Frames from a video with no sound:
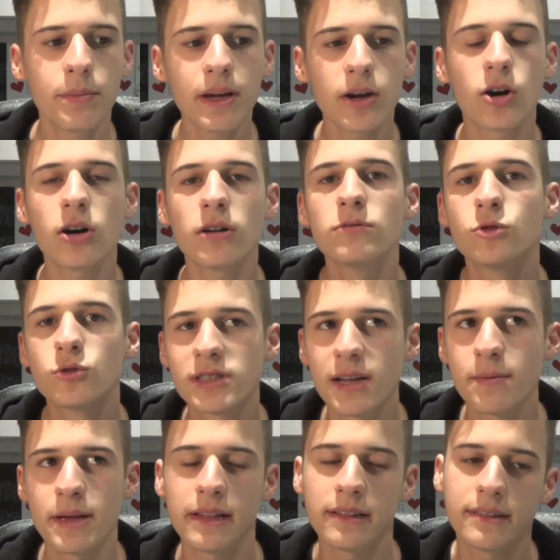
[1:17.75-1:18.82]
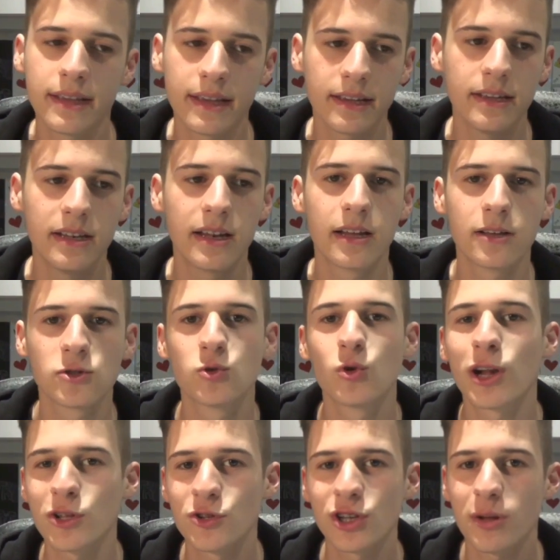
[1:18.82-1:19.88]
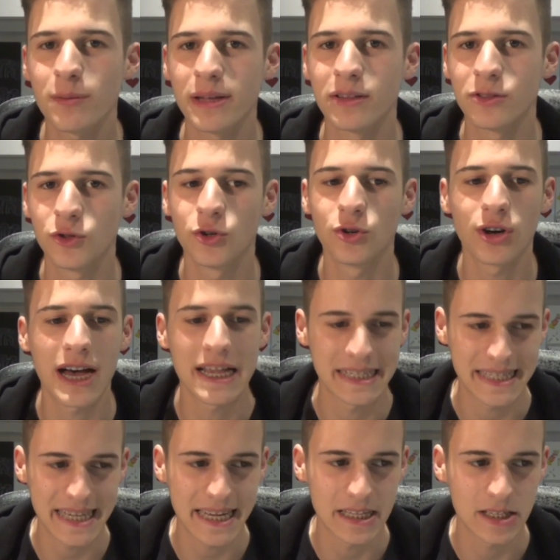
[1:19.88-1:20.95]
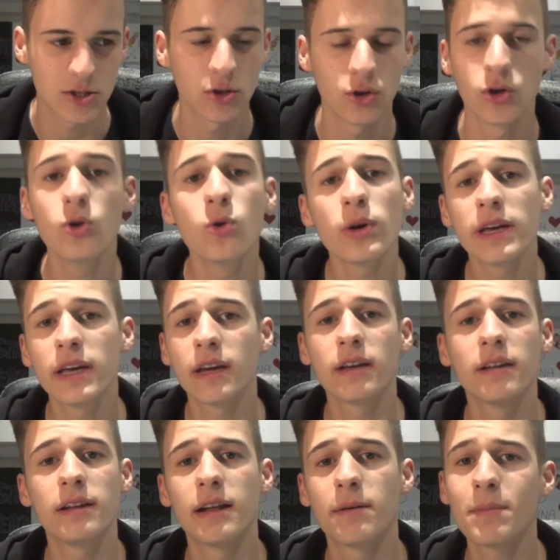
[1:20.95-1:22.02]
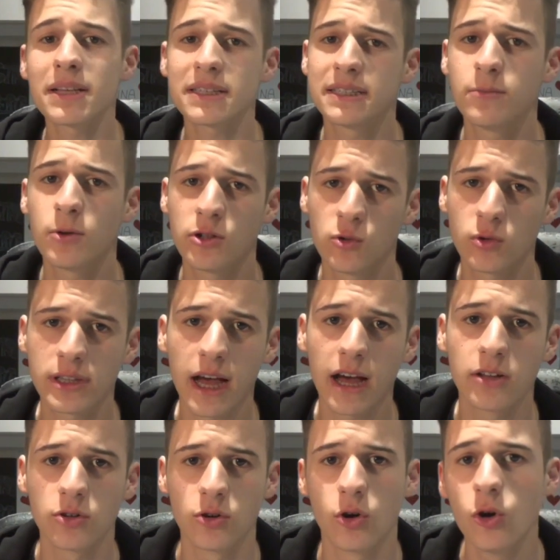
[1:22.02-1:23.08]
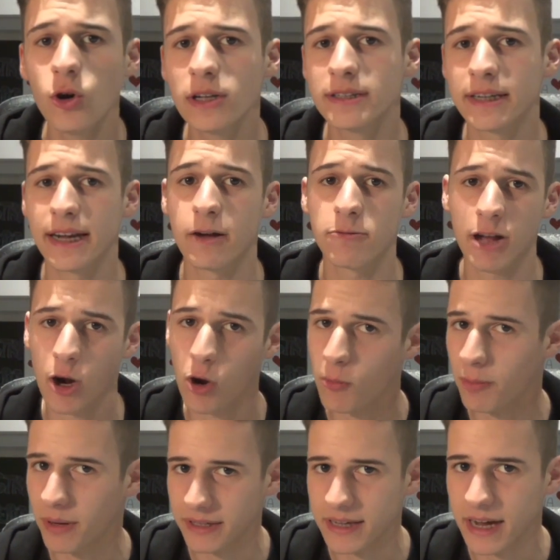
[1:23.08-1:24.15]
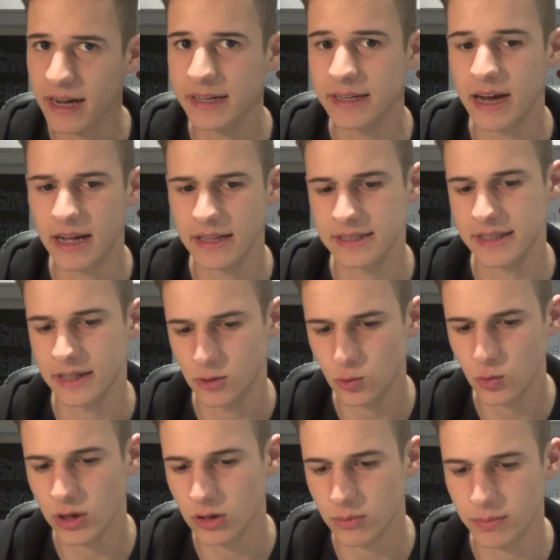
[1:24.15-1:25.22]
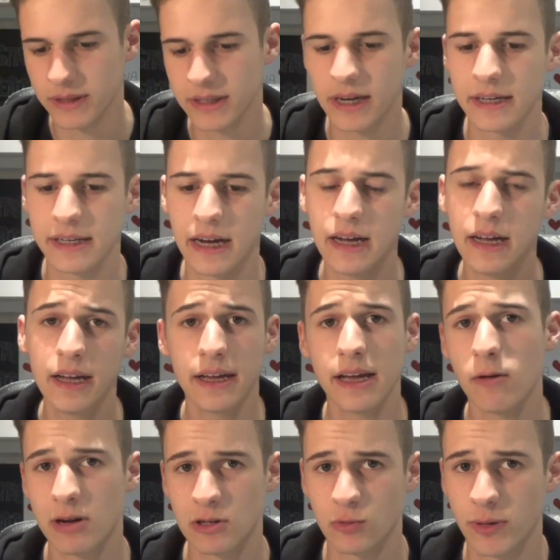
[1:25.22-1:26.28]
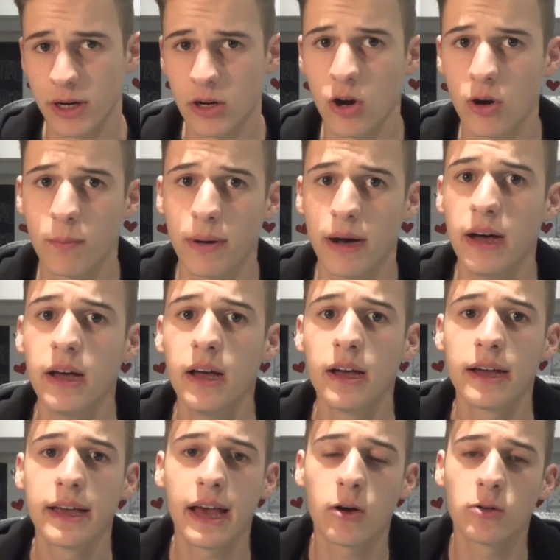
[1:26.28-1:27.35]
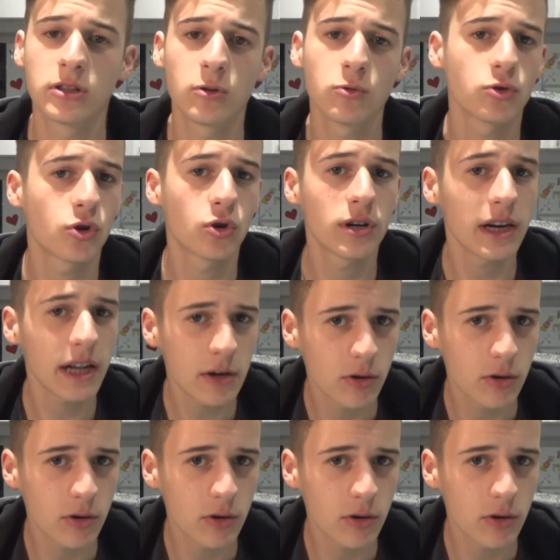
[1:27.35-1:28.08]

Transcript: però giustamente il suo ragionamento ha senso. Lui il massimo risultato, oltre a una Coppa Italia, anzi a due Coppa Italia e a una Supercoppa, che ha ottenuto con la